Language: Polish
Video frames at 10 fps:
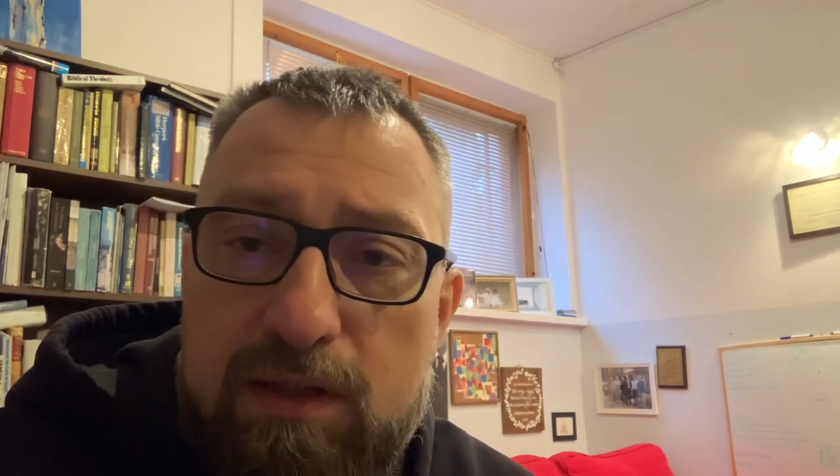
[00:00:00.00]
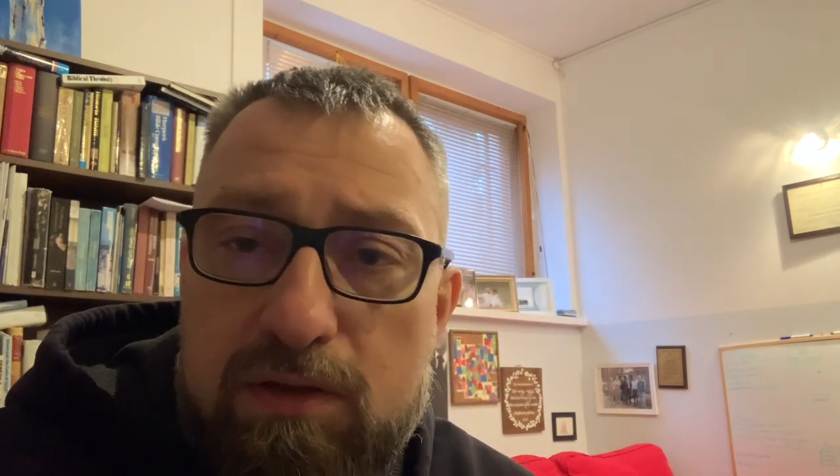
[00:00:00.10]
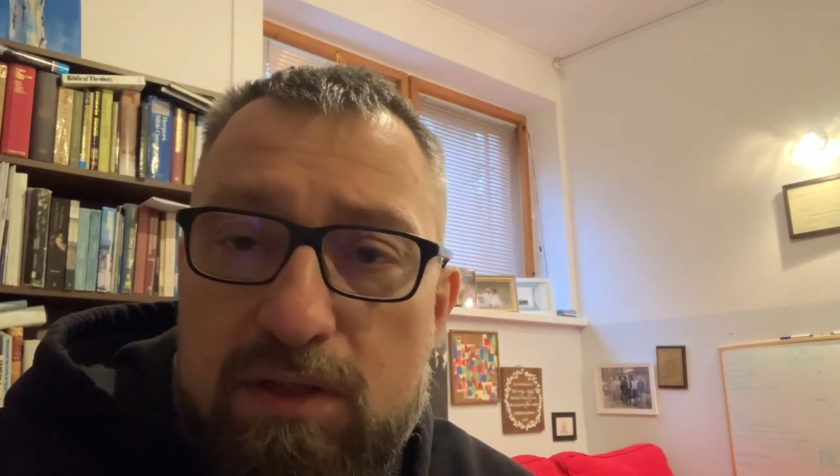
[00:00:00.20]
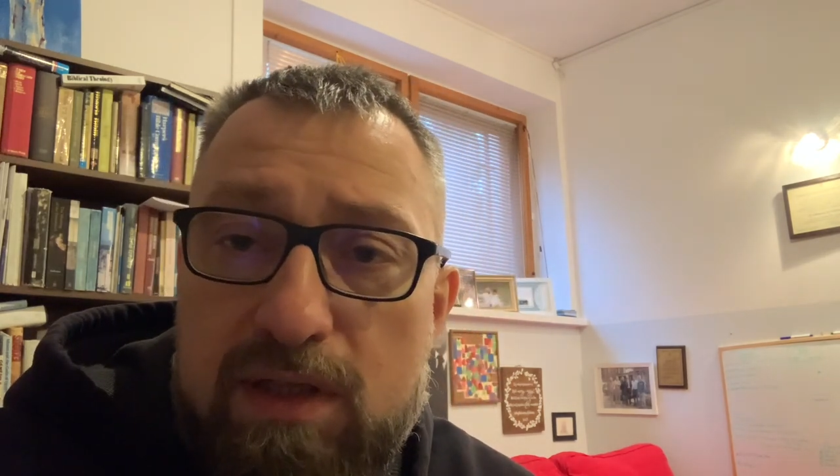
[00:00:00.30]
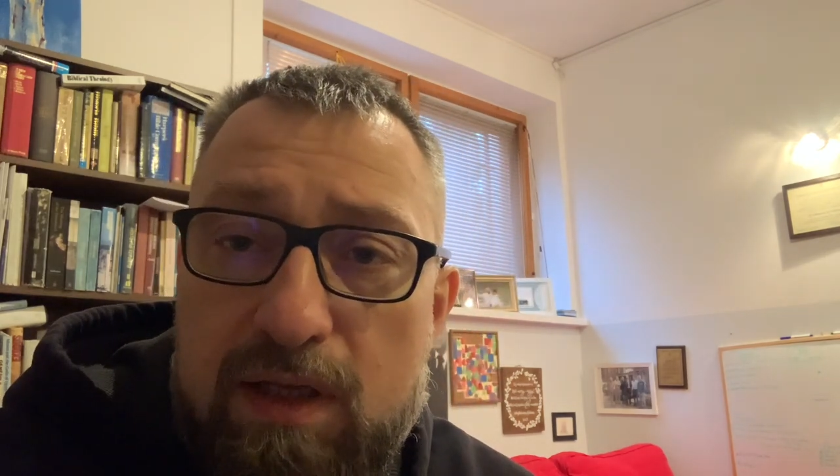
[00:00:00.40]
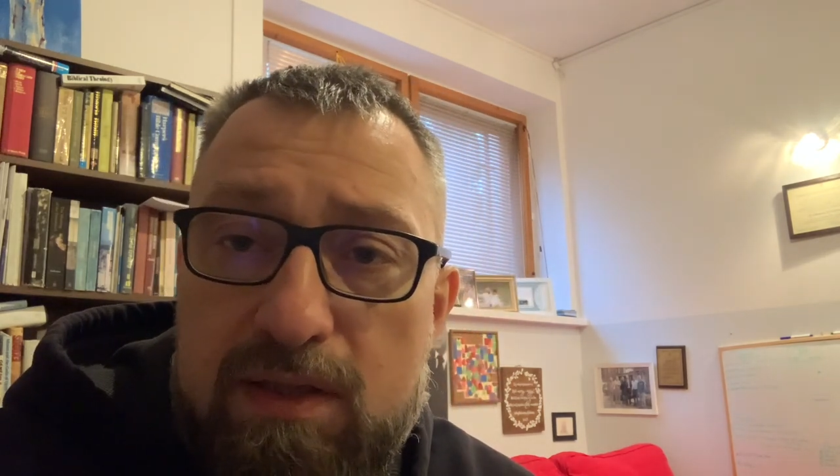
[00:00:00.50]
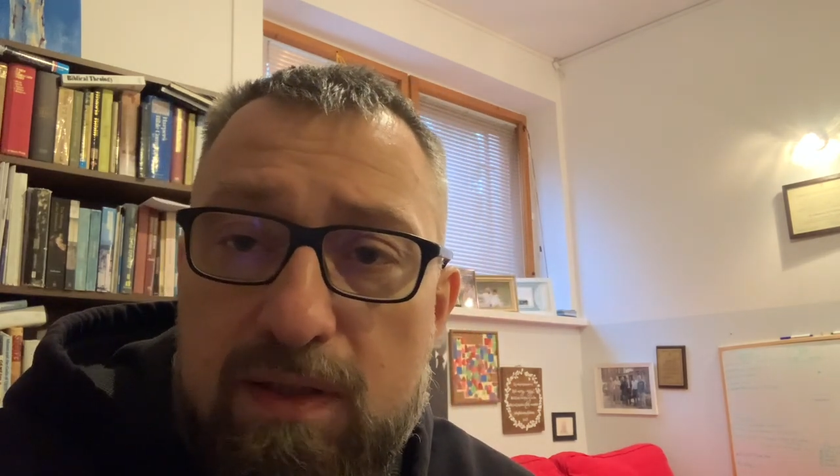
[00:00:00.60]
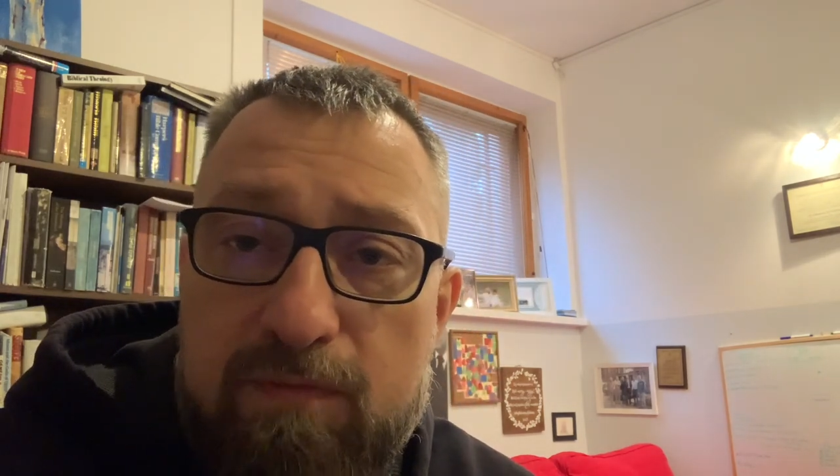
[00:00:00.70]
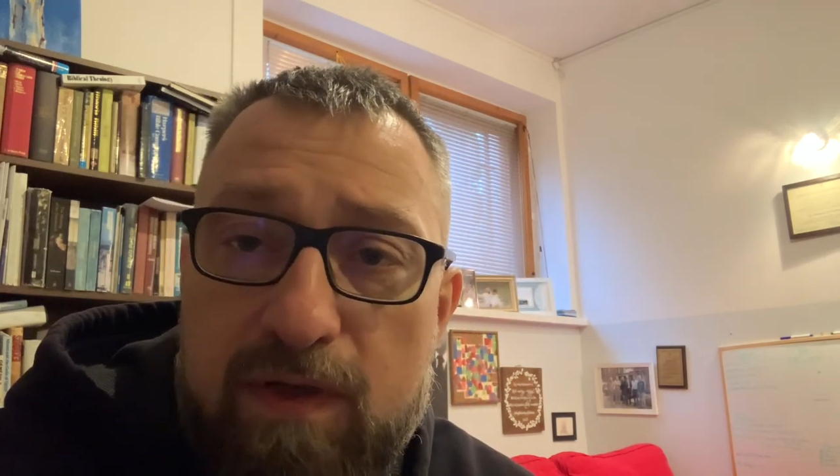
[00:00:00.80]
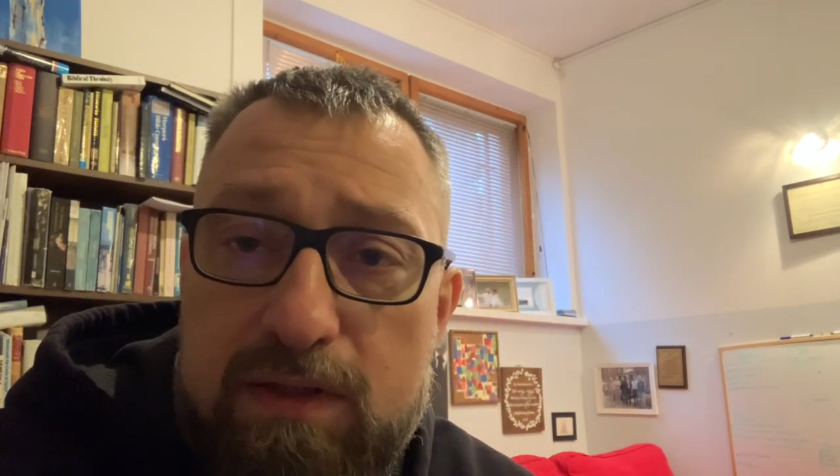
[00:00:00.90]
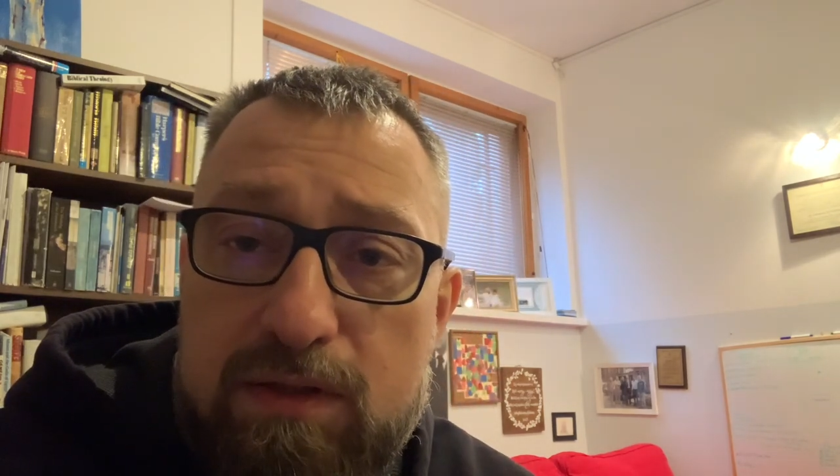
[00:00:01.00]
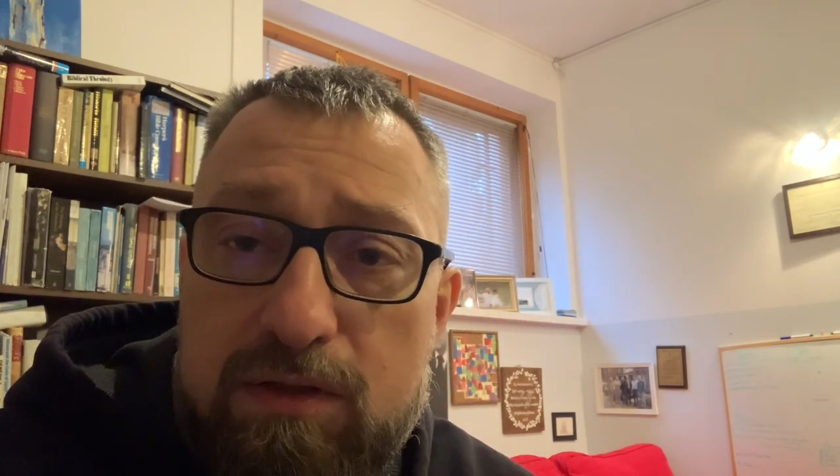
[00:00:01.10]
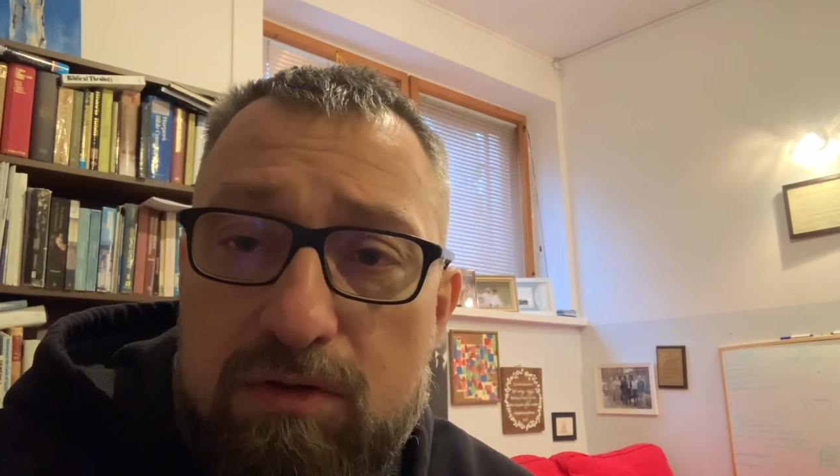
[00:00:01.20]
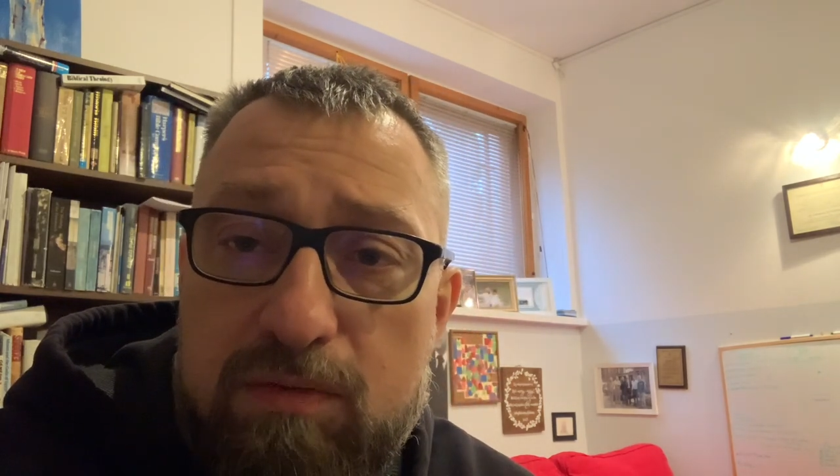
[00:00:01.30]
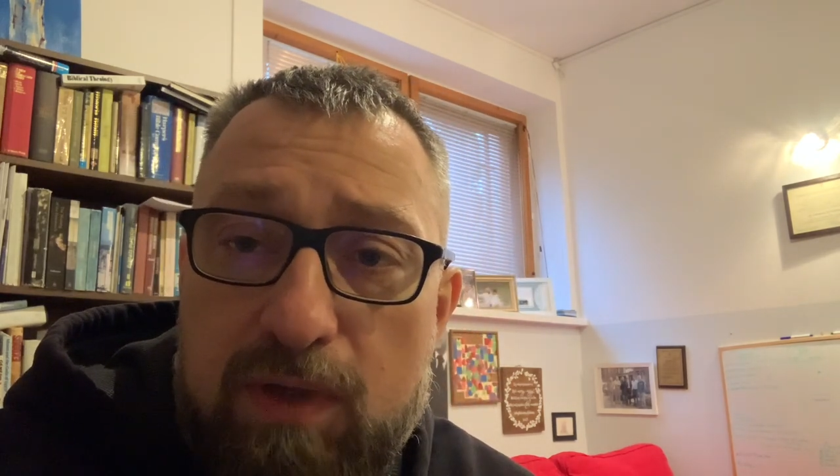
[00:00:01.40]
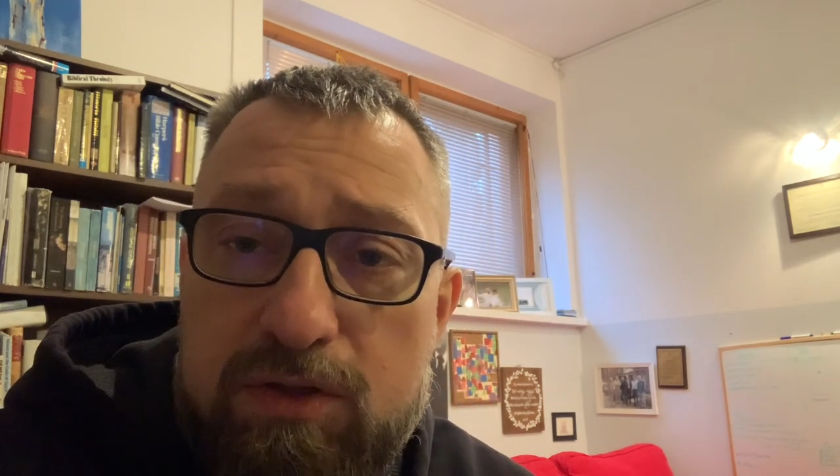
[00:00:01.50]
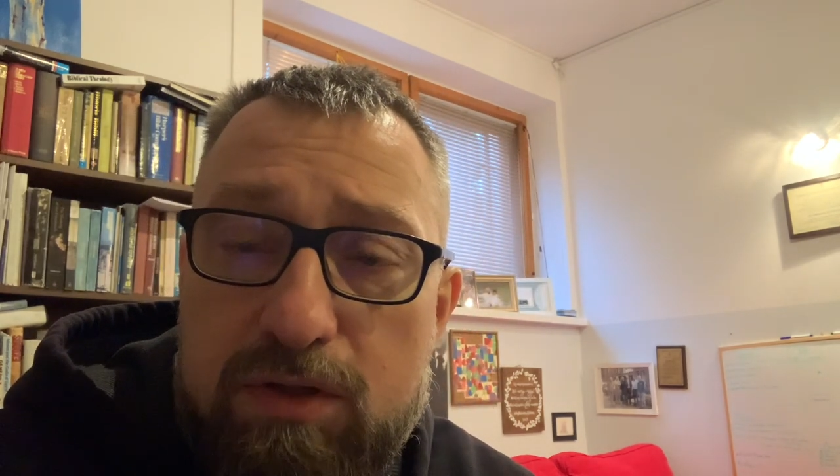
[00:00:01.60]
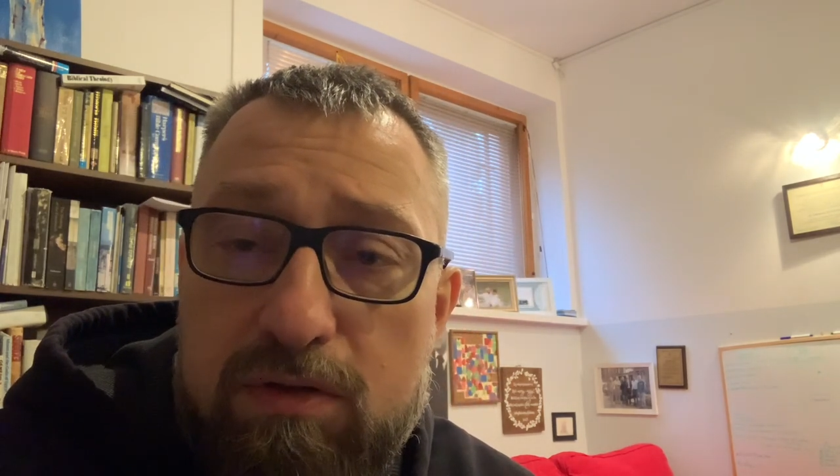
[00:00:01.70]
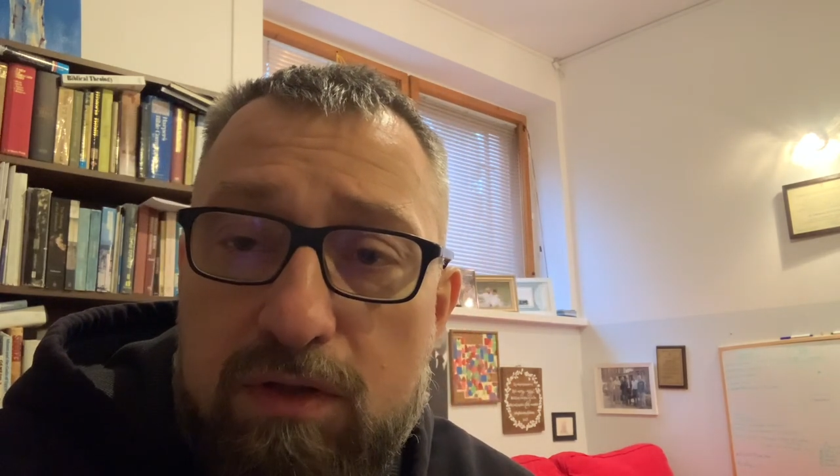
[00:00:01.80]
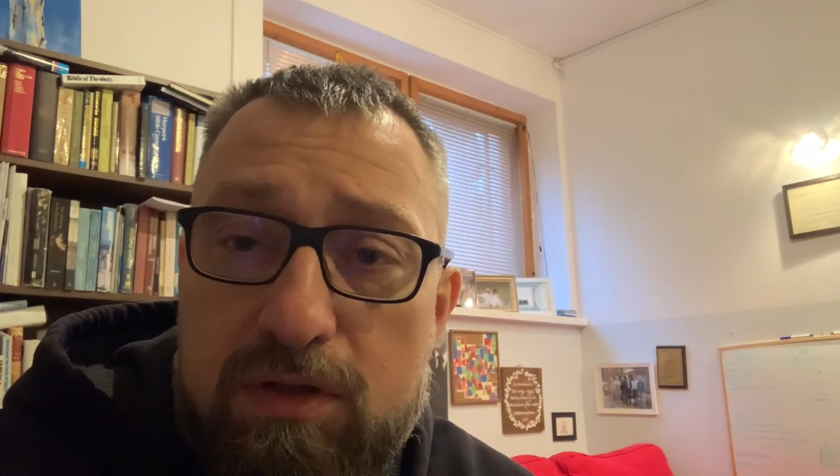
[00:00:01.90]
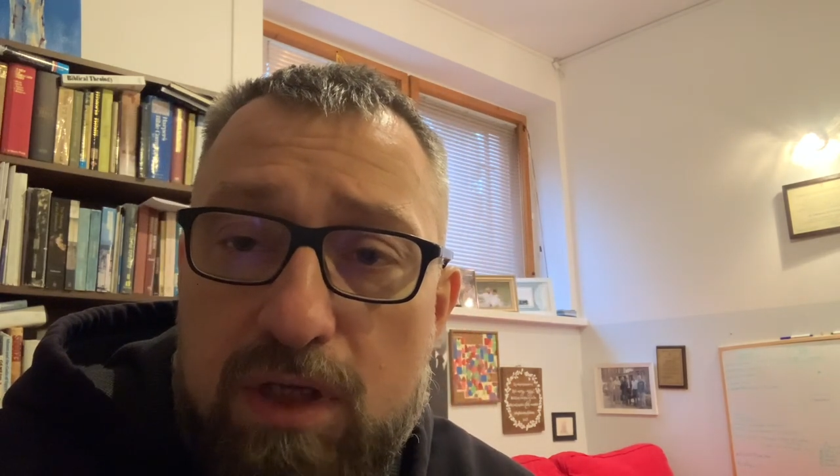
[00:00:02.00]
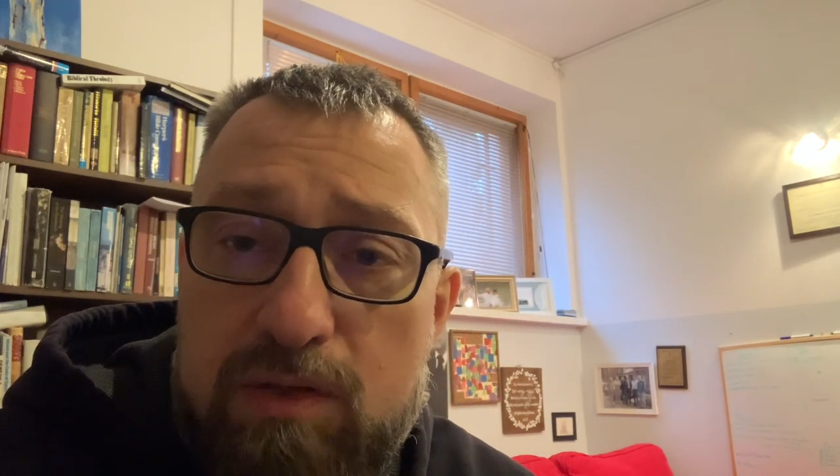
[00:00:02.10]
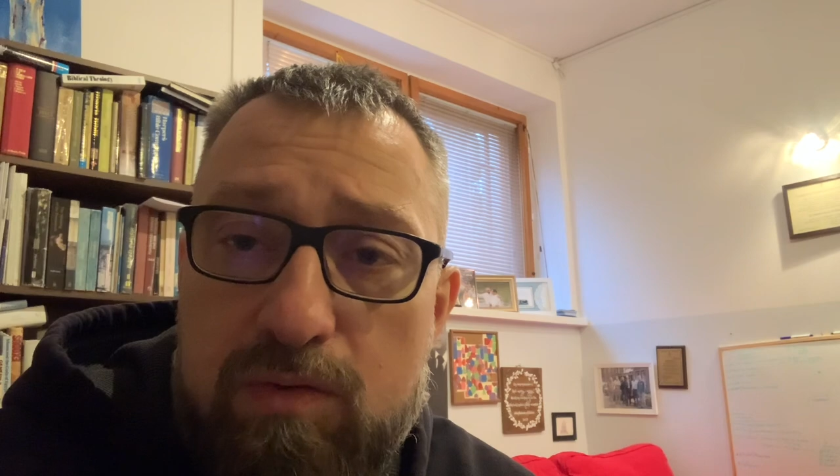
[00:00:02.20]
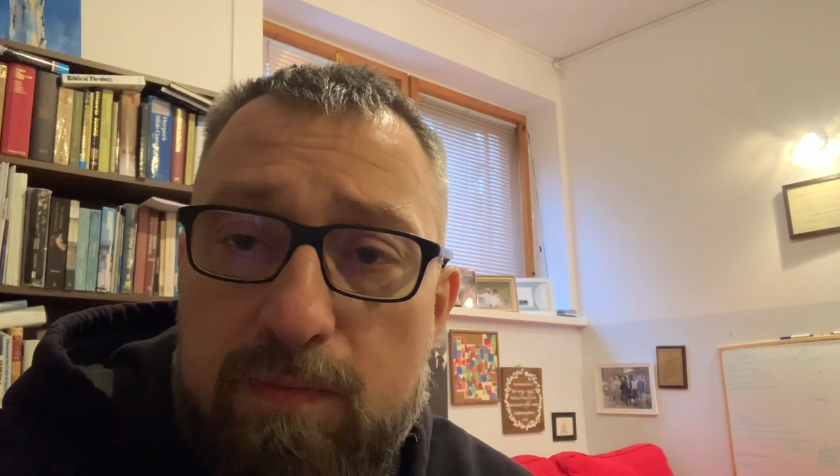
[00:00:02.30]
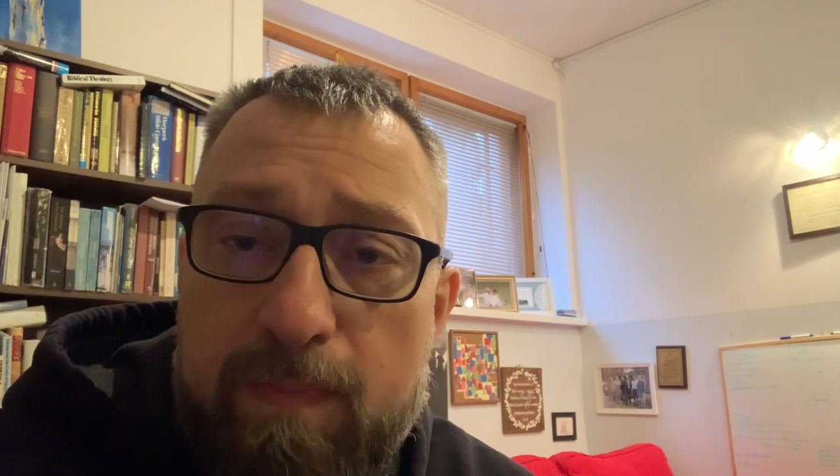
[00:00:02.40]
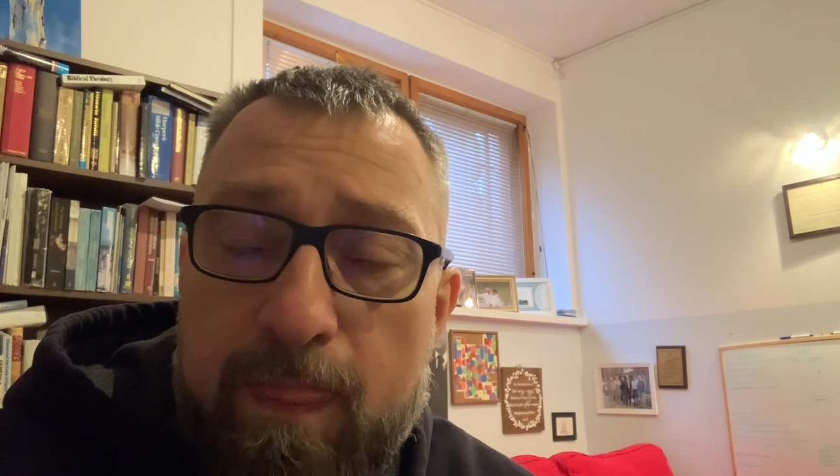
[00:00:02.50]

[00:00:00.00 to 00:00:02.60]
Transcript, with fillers: także zachęcam Was, jeśli macie trochę czasu.